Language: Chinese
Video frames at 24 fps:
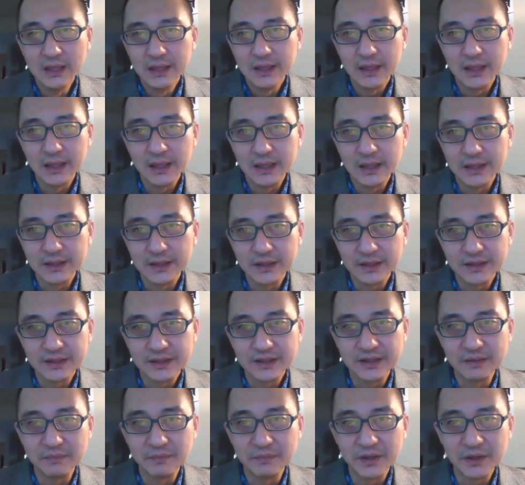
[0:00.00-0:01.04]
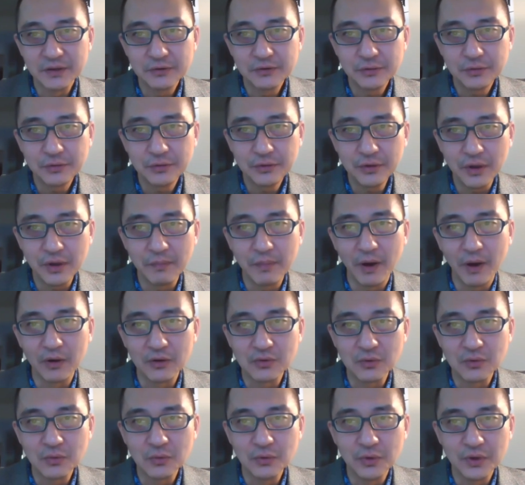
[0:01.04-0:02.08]
呃，这习近平确
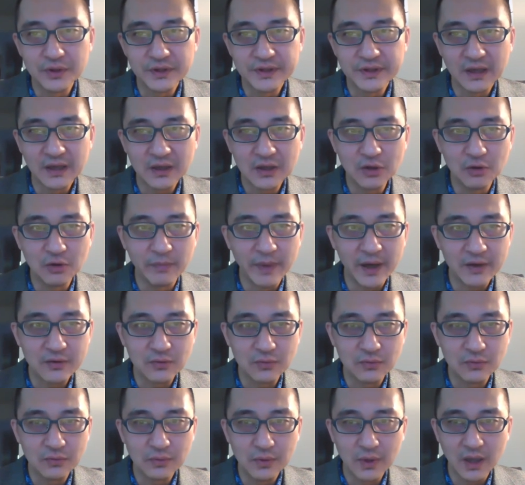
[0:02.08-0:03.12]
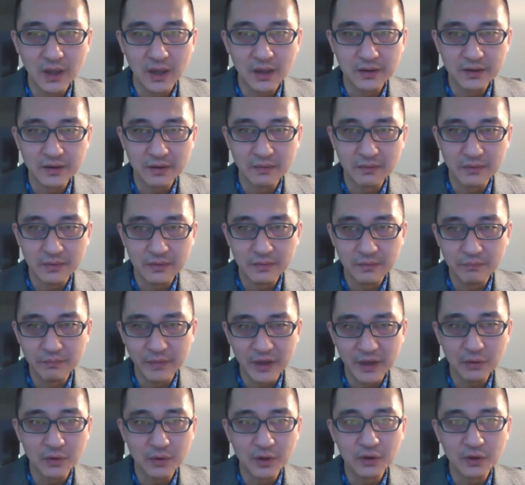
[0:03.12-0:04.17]
保中国将购买中呃
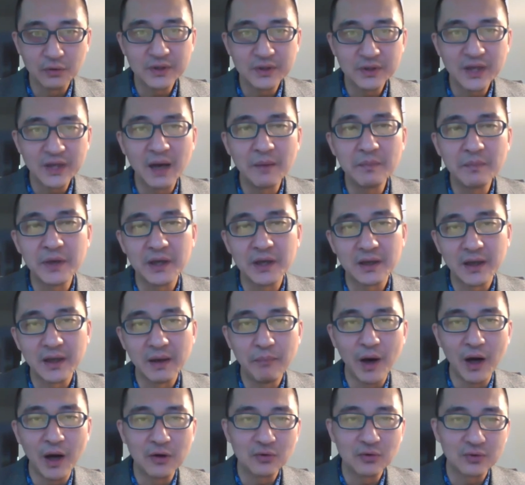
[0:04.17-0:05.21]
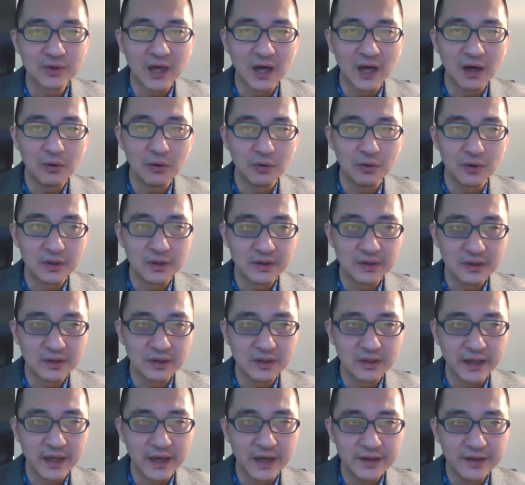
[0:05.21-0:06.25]
美国的农产品来帮助他获得
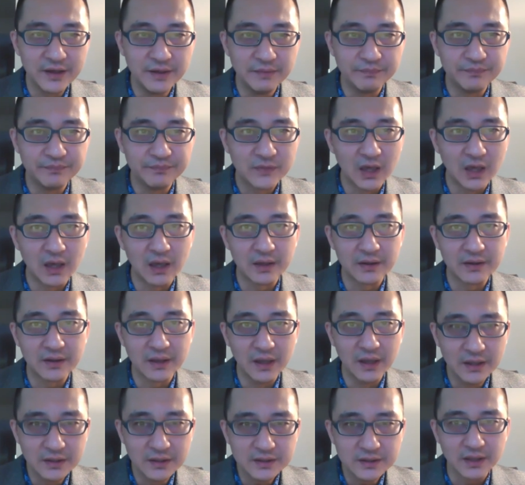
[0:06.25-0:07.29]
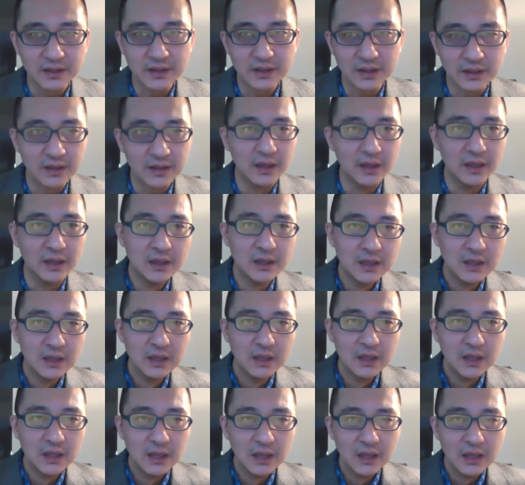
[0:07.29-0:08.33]
连任啊等等等等。
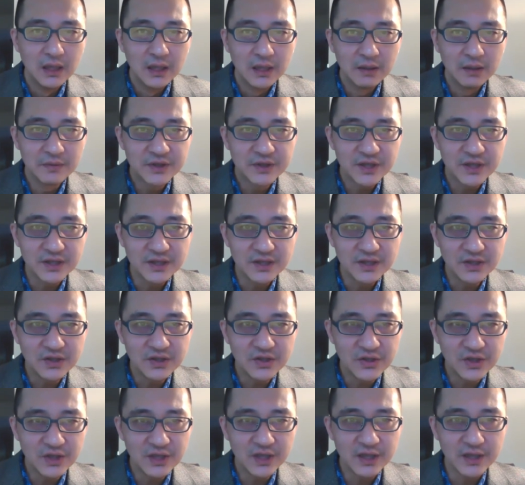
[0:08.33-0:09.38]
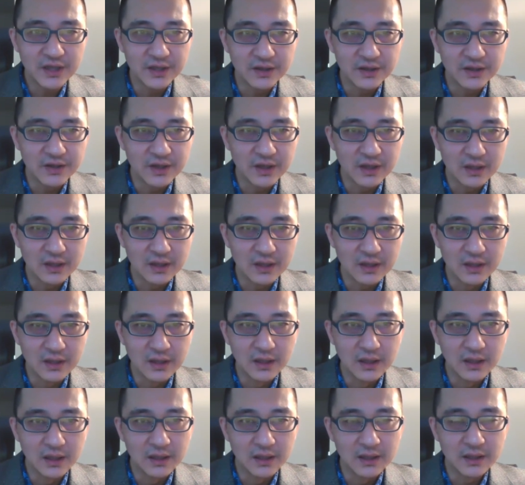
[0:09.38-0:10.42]
那么这一系列的这
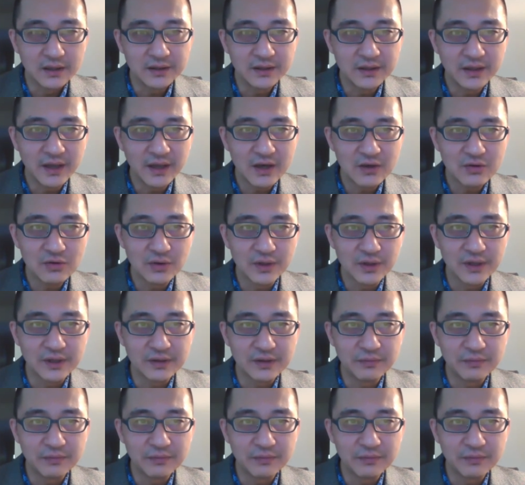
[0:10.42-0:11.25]
个，应该说呢，